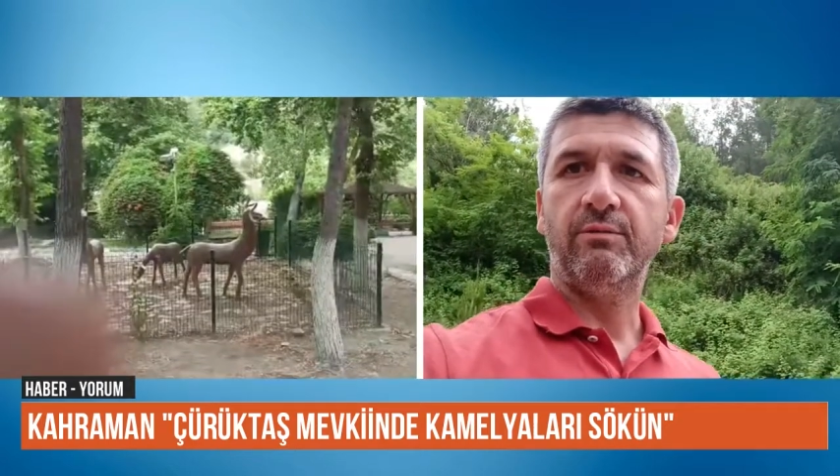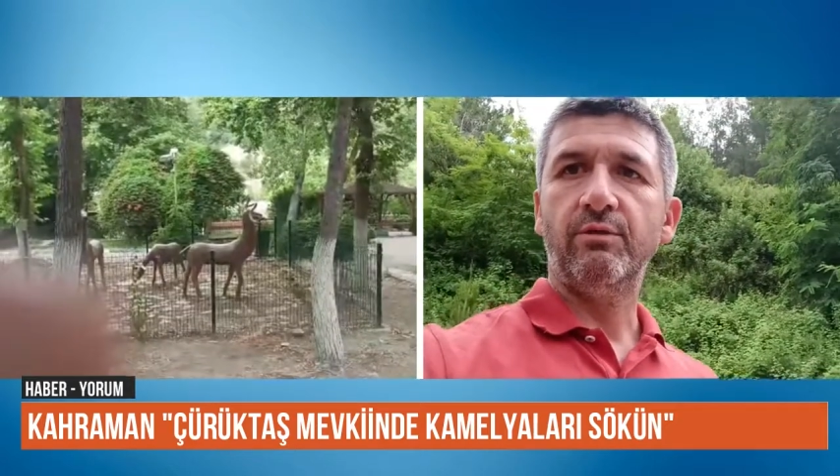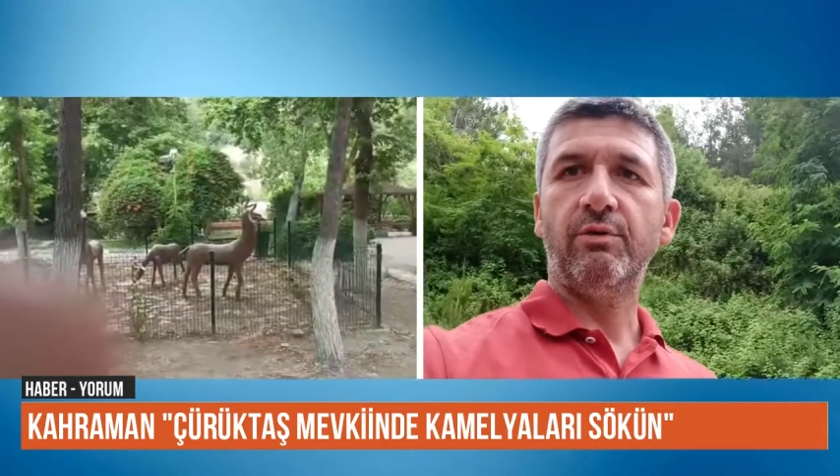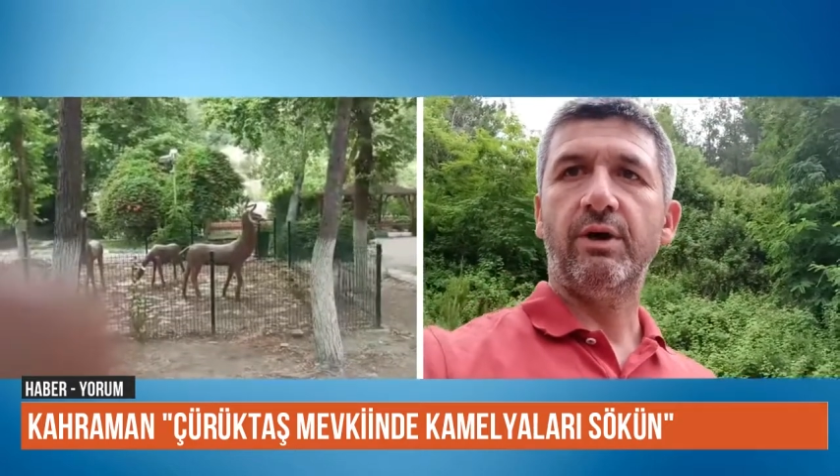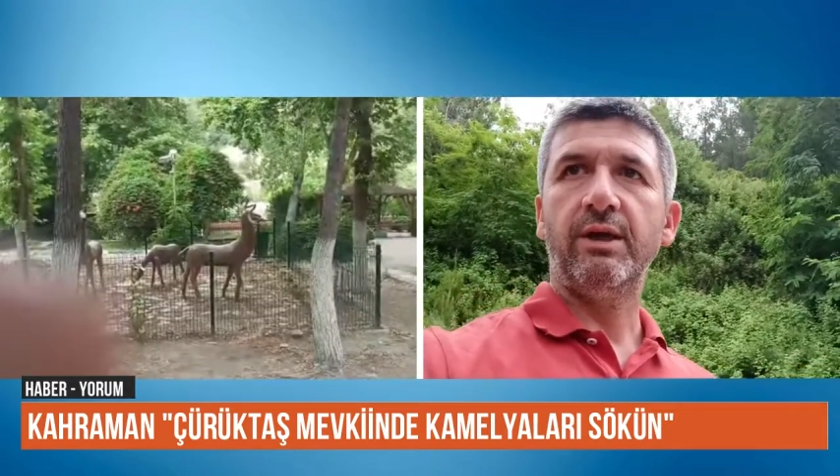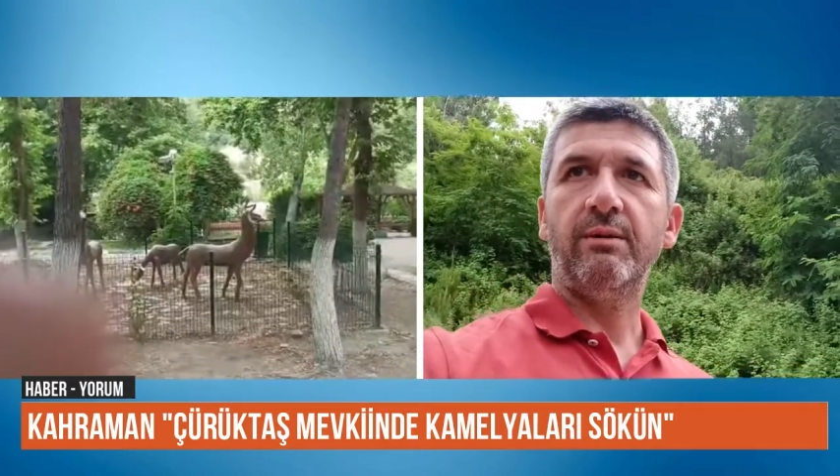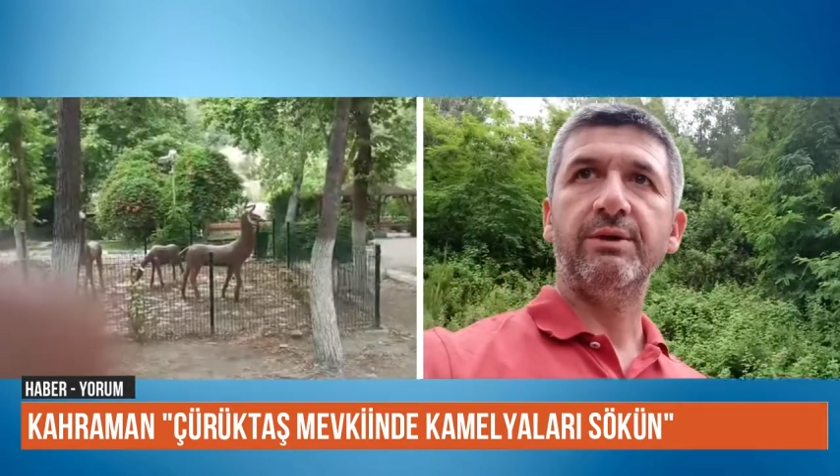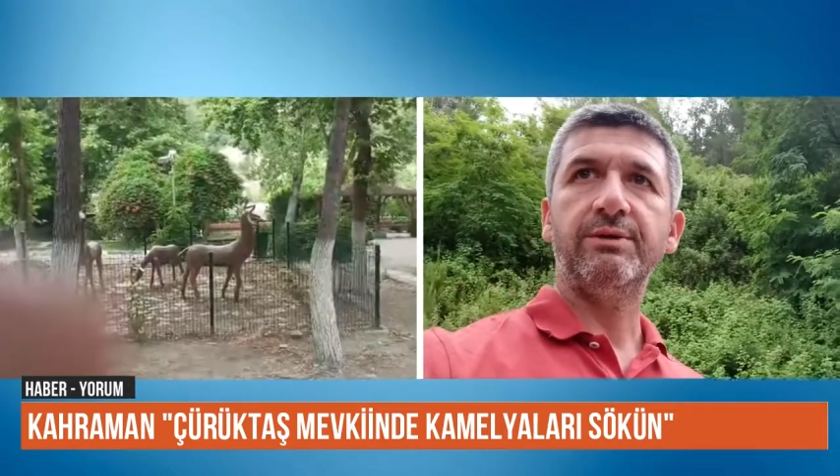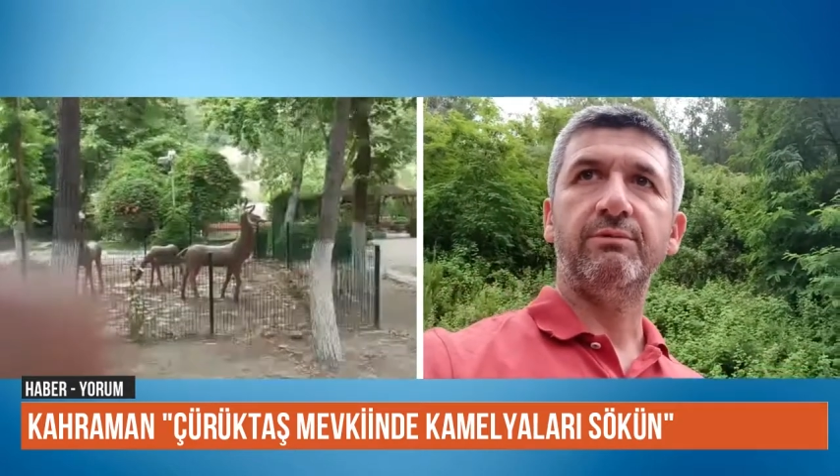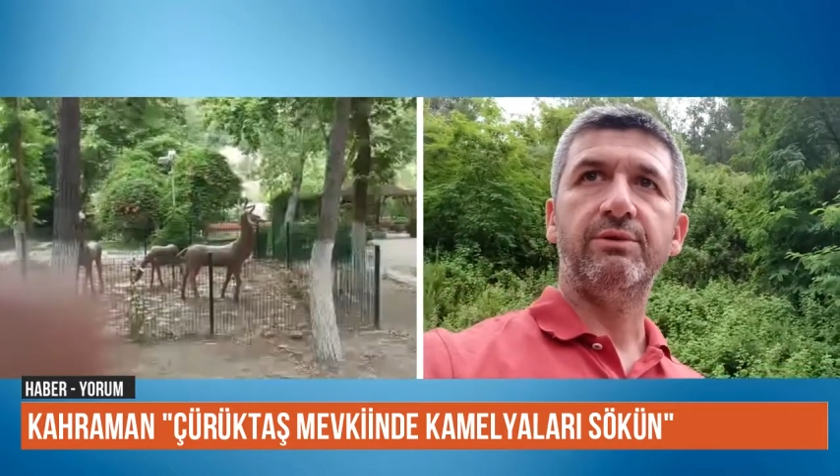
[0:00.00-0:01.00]
Bu bu kadar
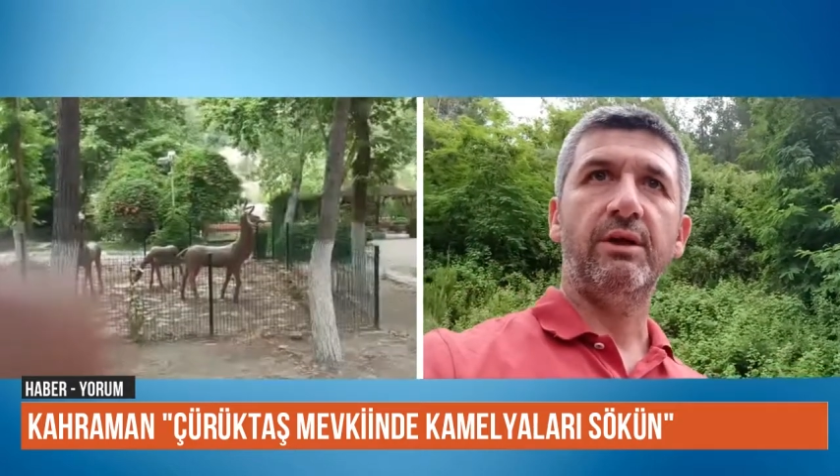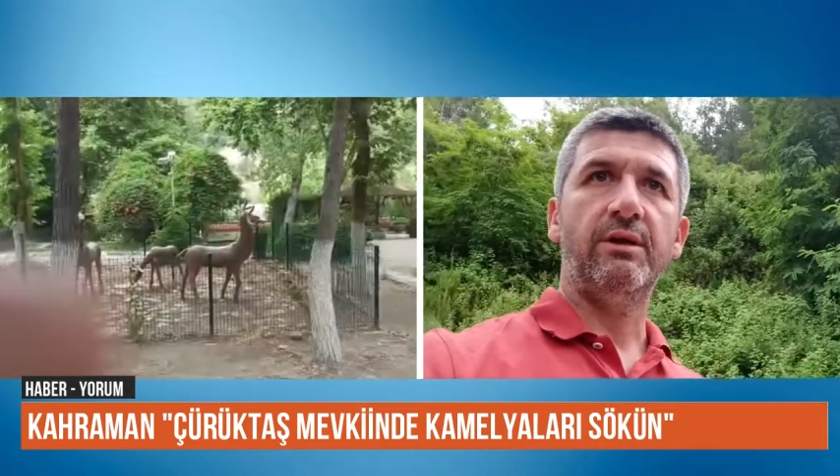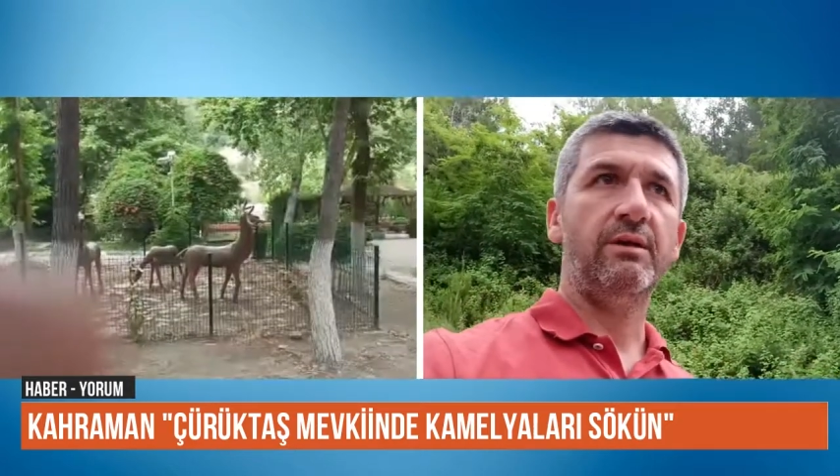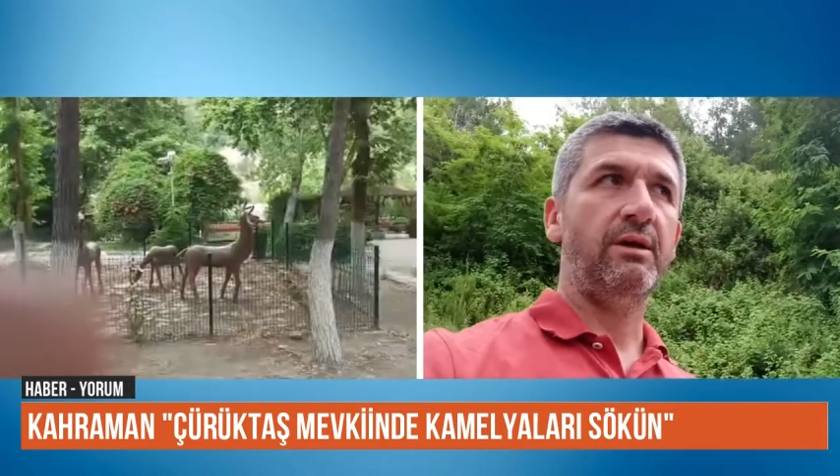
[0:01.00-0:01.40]
basit bir şey.